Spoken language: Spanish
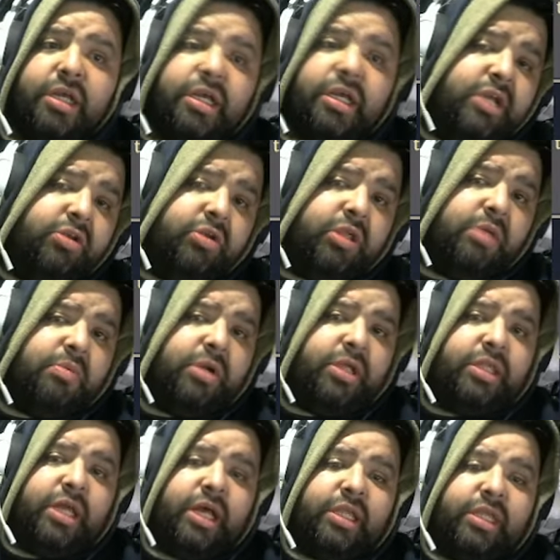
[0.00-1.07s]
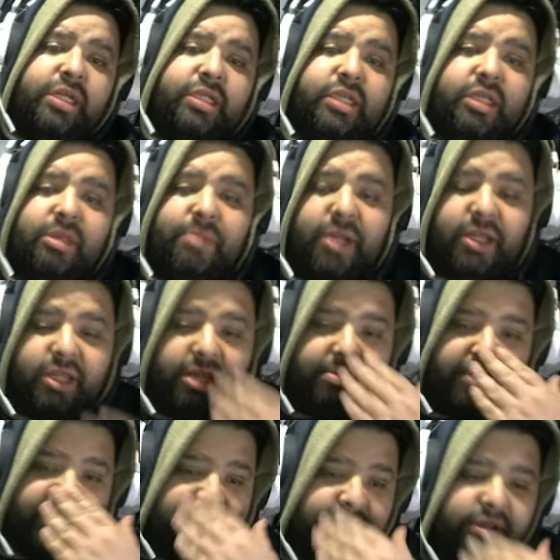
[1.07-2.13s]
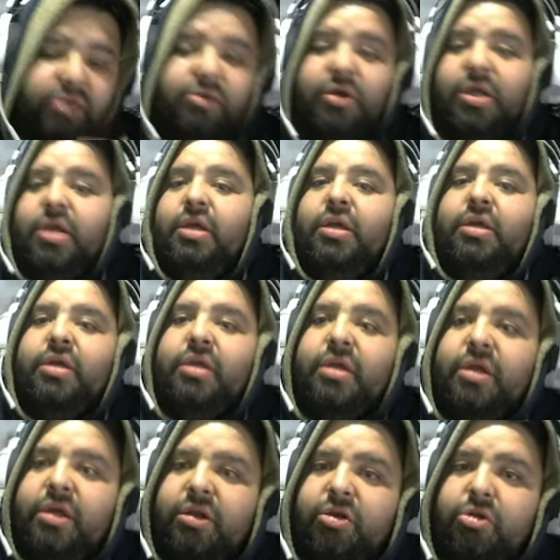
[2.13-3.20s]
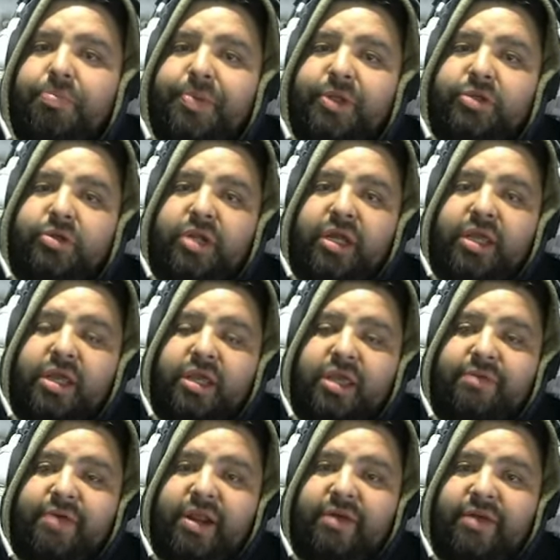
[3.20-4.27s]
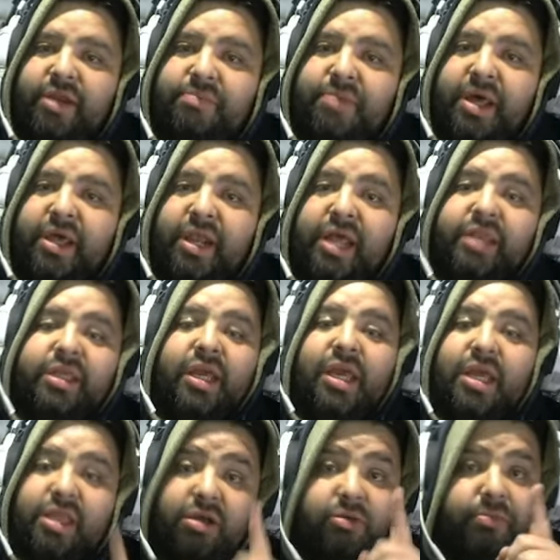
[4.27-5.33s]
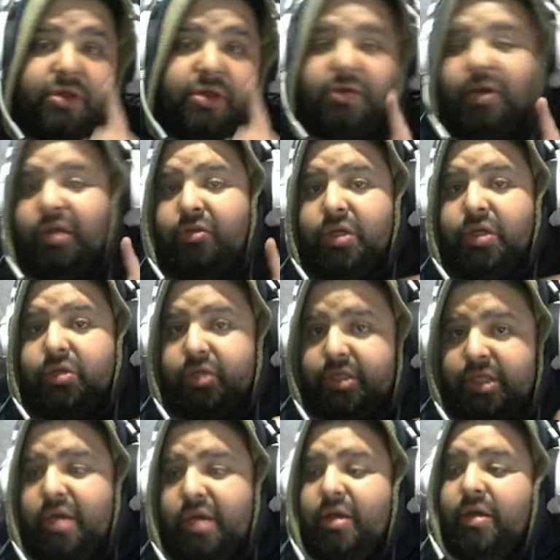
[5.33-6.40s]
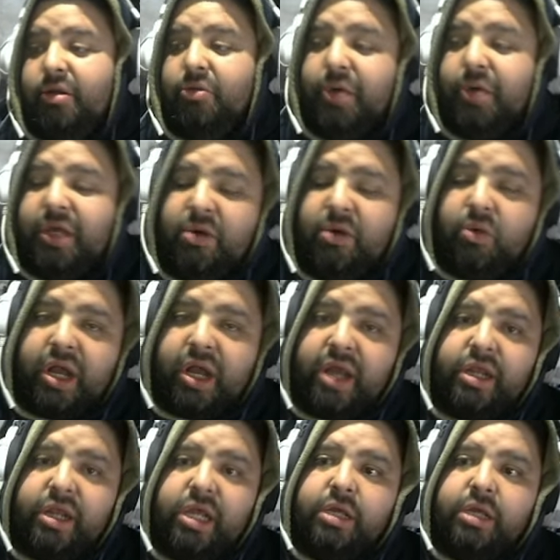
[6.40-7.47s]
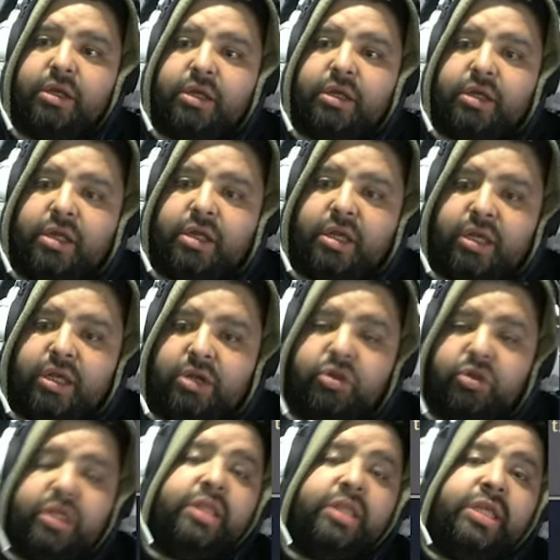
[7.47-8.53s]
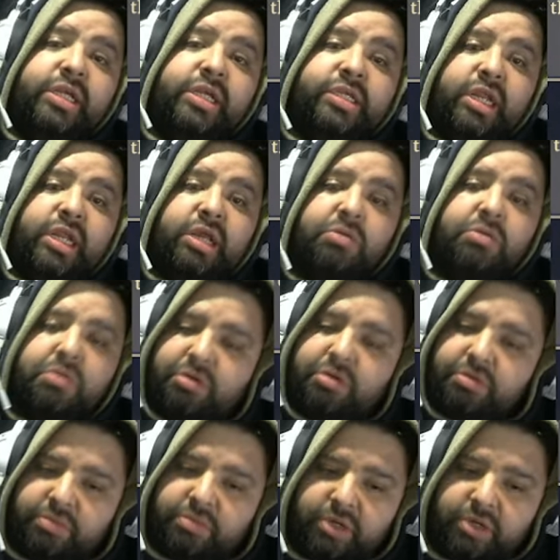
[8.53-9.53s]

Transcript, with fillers: y no te molesta gastar 7000 gemas sabiendo que los personajes que van a venir más adelante, que ya tengo un video hablando de eso, así que lo voy a ir a buscar, eh, no te interesa ninguno,